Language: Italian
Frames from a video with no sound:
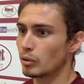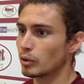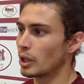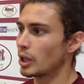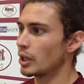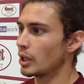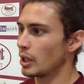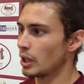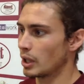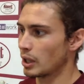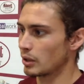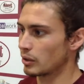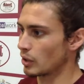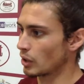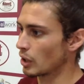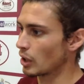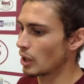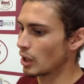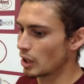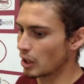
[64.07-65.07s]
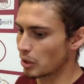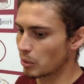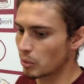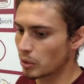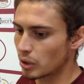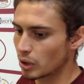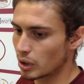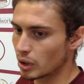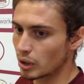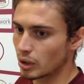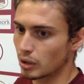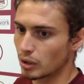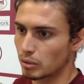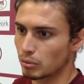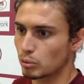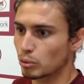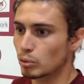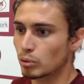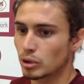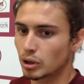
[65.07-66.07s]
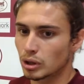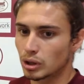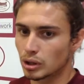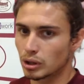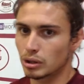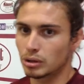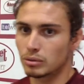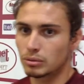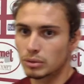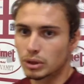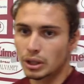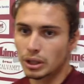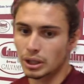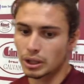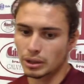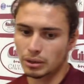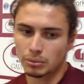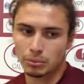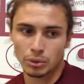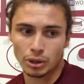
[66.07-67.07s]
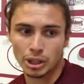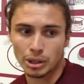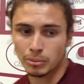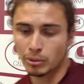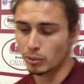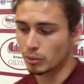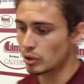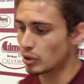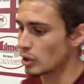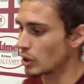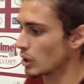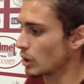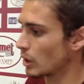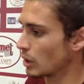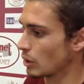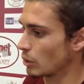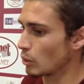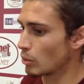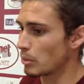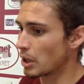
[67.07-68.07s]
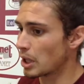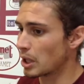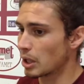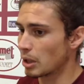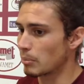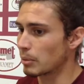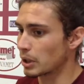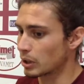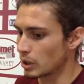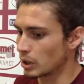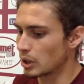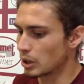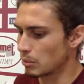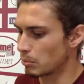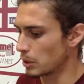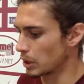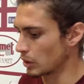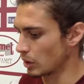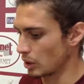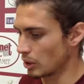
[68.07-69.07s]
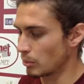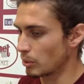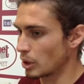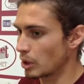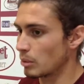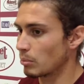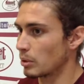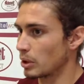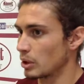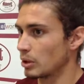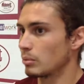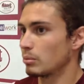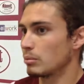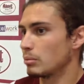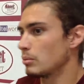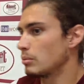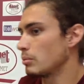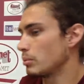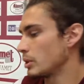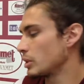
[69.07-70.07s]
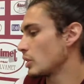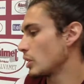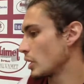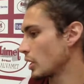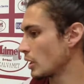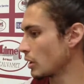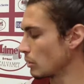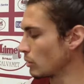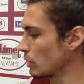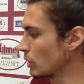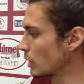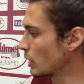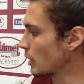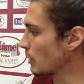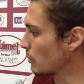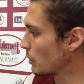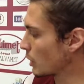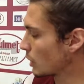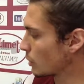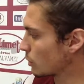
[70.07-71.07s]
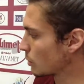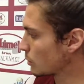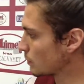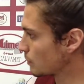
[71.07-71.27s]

un'aria serena, quindi tutti eh, vogliamo vincere domani partire, partire, bene per, per cercare di vincere il campionato